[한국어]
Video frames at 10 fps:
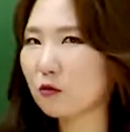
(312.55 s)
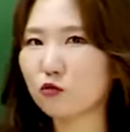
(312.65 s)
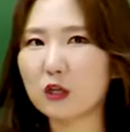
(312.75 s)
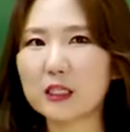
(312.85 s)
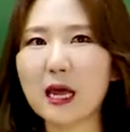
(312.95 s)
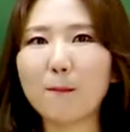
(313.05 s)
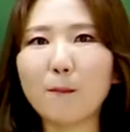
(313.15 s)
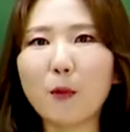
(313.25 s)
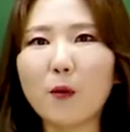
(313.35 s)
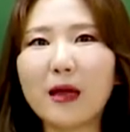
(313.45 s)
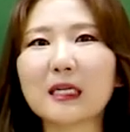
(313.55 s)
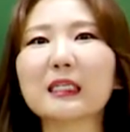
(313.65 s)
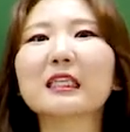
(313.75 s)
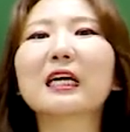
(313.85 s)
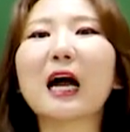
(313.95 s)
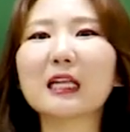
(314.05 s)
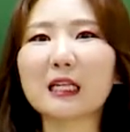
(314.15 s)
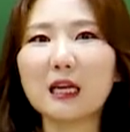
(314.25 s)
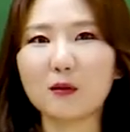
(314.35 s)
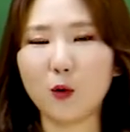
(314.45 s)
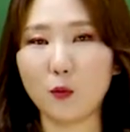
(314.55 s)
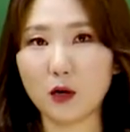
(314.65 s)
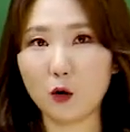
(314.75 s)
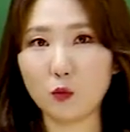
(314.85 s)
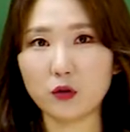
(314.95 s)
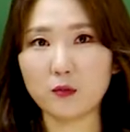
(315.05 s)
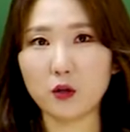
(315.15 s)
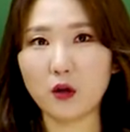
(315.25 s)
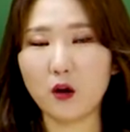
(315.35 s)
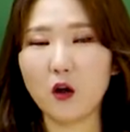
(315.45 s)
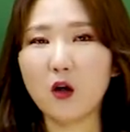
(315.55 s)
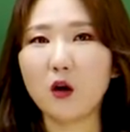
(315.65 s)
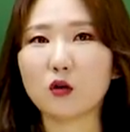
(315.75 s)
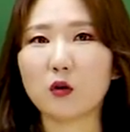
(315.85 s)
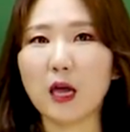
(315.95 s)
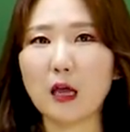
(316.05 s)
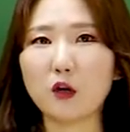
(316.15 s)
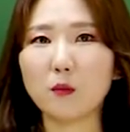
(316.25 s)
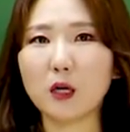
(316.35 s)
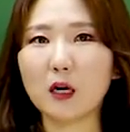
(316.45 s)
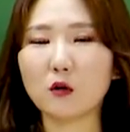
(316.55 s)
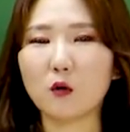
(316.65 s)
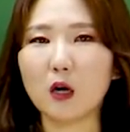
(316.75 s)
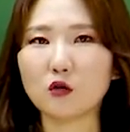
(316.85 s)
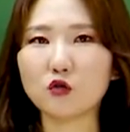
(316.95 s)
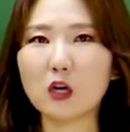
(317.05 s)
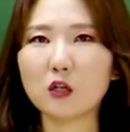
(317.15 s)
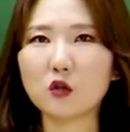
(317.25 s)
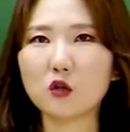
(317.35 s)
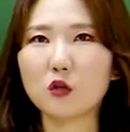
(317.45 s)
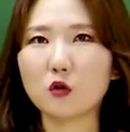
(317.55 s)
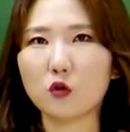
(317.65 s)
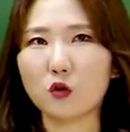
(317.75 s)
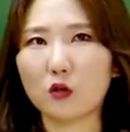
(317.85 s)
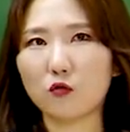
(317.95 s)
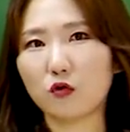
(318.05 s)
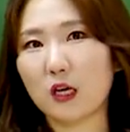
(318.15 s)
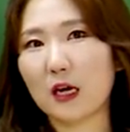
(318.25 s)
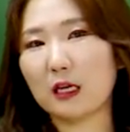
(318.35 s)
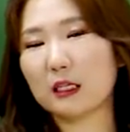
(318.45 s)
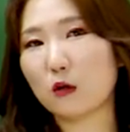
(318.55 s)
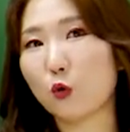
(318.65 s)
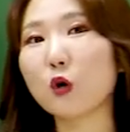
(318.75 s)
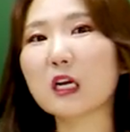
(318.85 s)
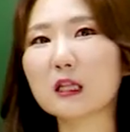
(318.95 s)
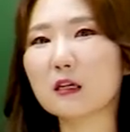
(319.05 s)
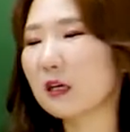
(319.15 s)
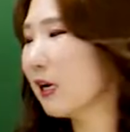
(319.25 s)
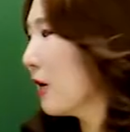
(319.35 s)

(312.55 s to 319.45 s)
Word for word: 우리 세법의 근간이 되는 법이라고 보시면 돼요. 어떤 개념이라던가 추상적인 어떤 우리의 이제 논리들을